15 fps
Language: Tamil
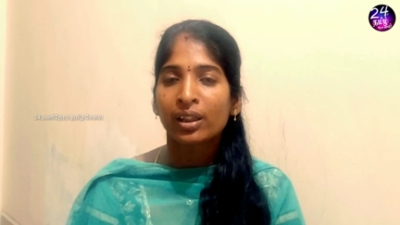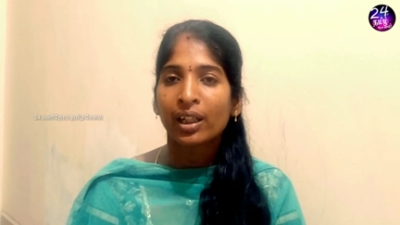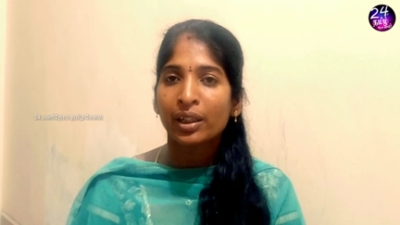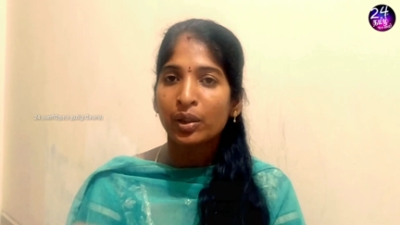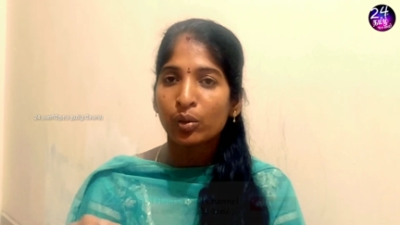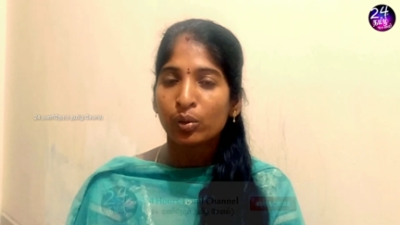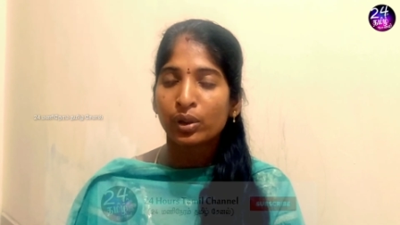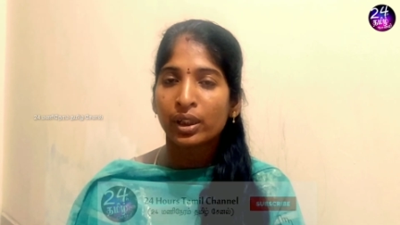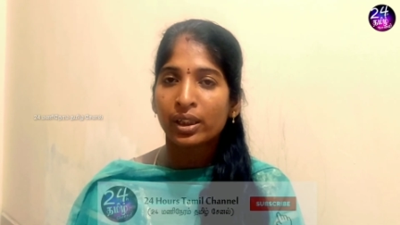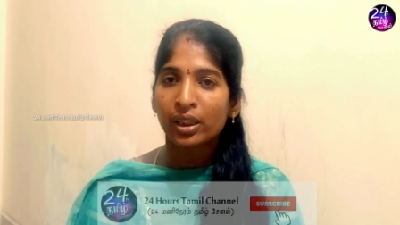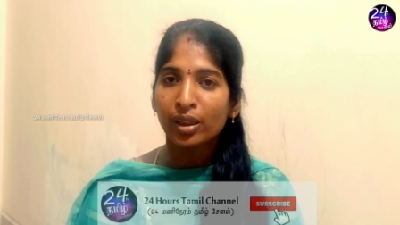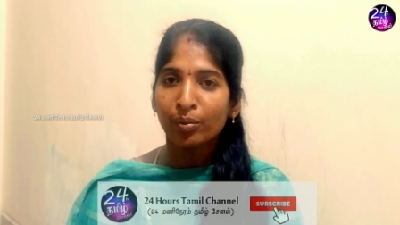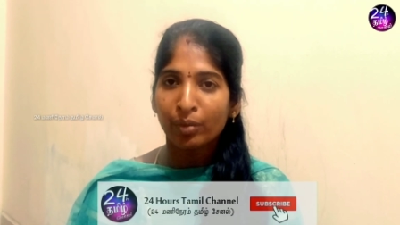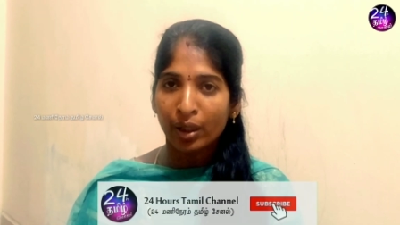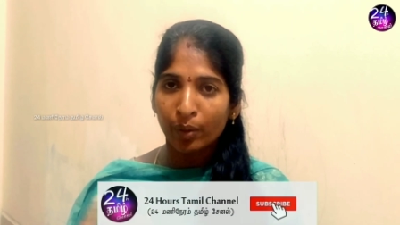தண்ணி
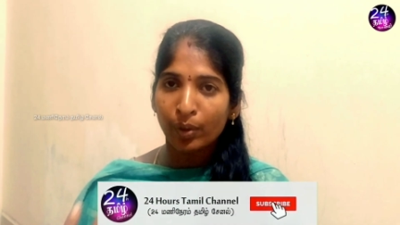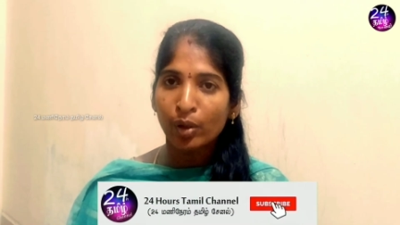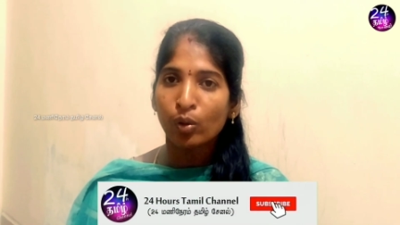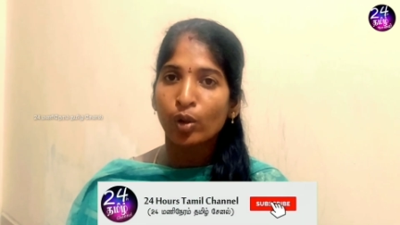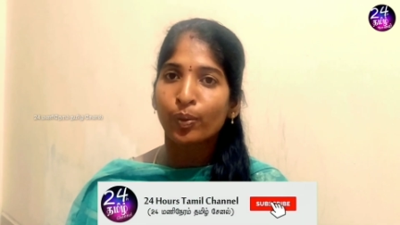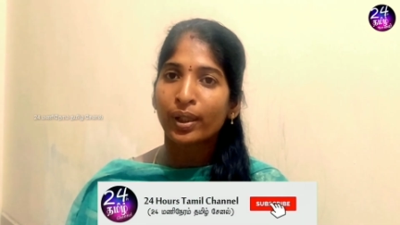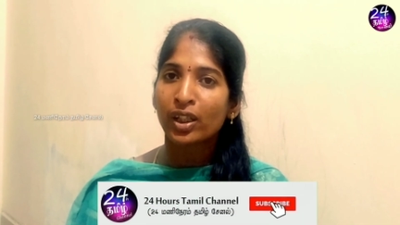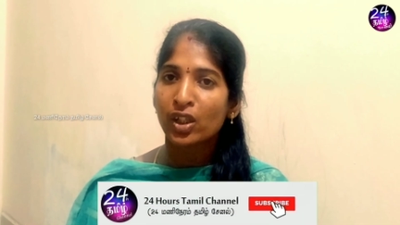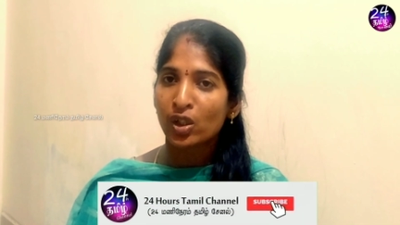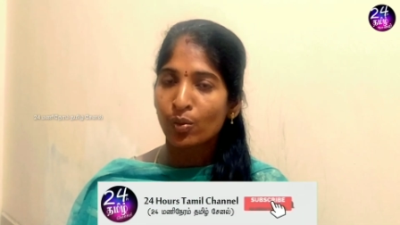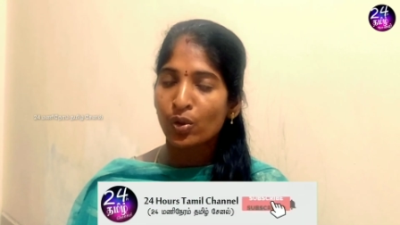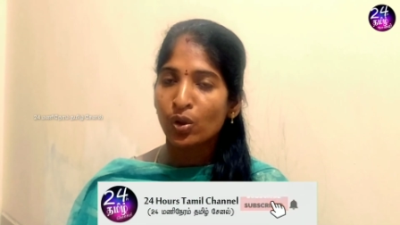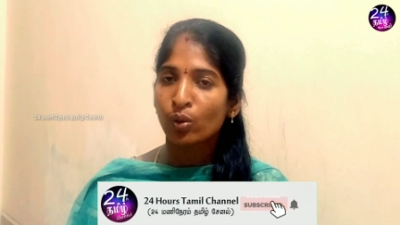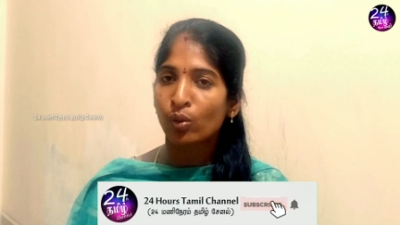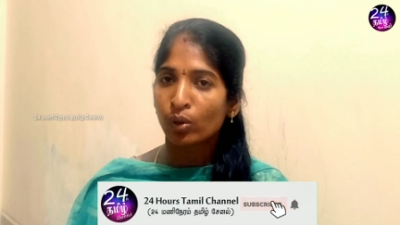ஊற்றிட்டு மறுபடியும் ஒரு பதினஞ்சு
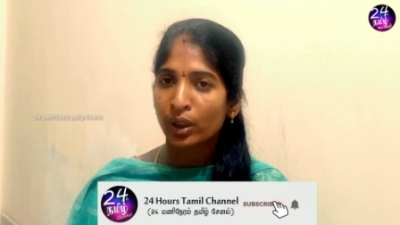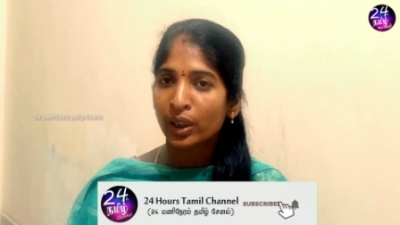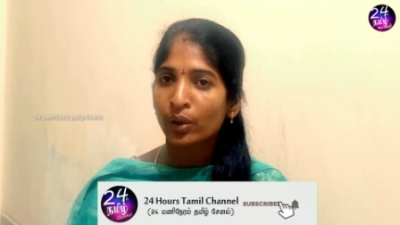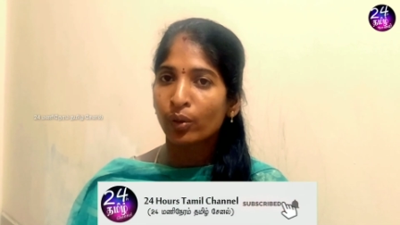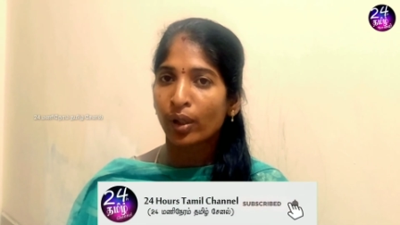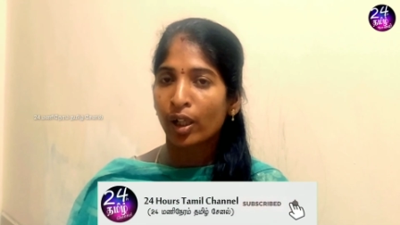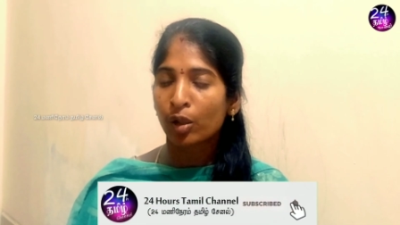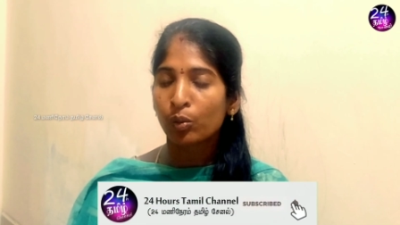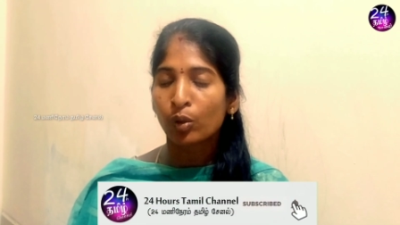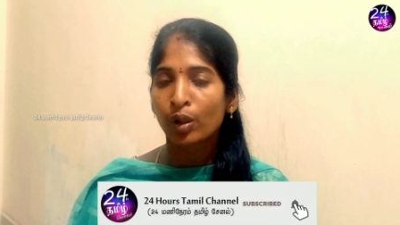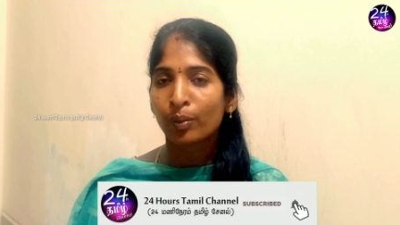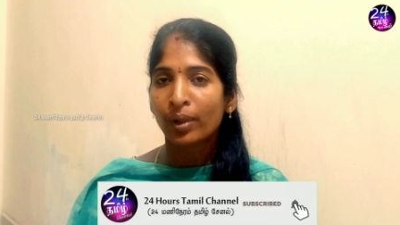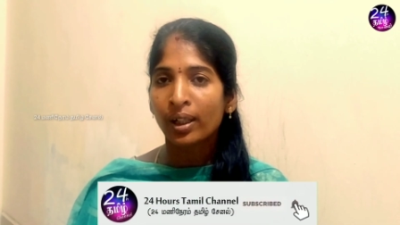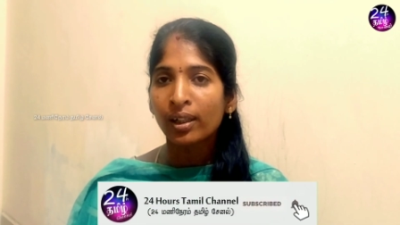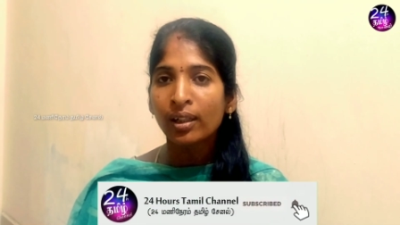நிமிஷம் கொதிக்க விடுறது
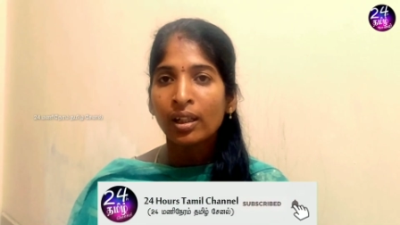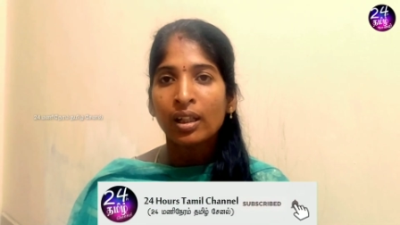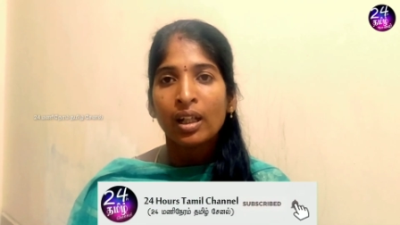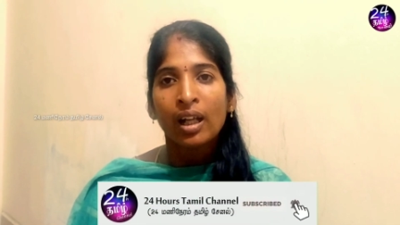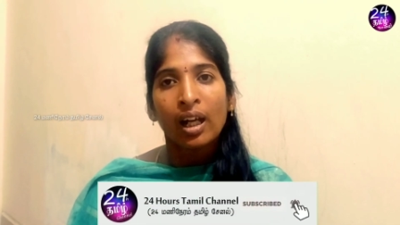மூலமாக